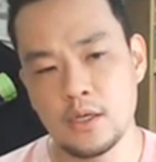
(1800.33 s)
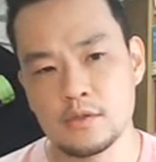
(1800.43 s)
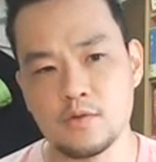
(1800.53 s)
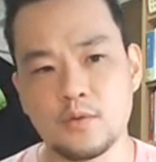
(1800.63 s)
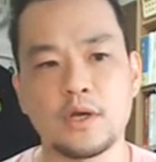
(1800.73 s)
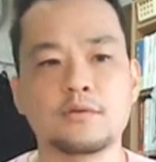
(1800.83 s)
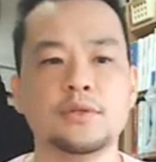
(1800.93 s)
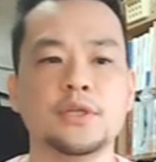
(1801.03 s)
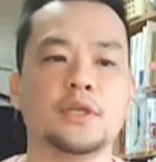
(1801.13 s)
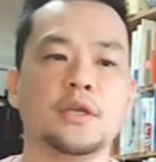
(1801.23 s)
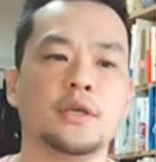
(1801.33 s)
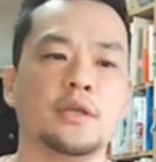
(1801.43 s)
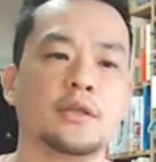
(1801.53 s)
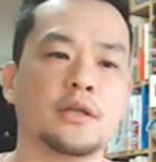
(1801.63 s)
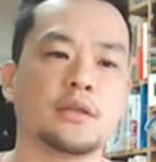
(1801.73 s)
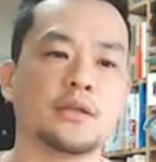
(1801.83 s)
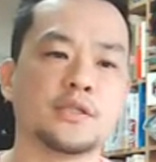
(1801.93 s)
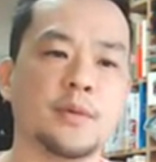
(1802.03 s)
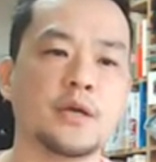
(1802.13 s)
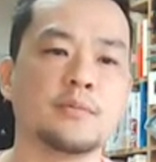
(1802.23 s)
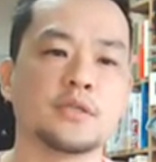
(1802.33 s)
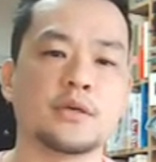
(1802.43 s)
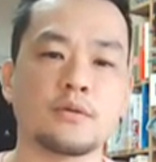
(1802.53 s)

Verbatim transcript: そんな国になってしまいますけ